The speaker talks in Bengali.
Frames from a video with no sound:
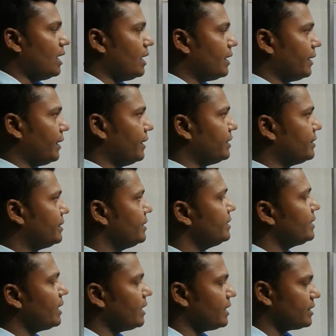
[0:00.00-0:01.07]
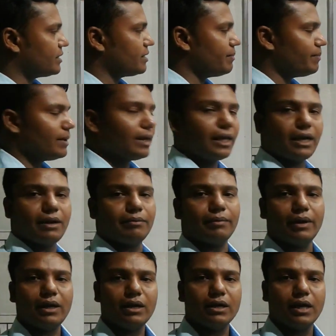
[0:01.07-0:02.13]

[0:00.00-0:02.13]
আর এই তিনটা এক্সাম্পলকে আমরা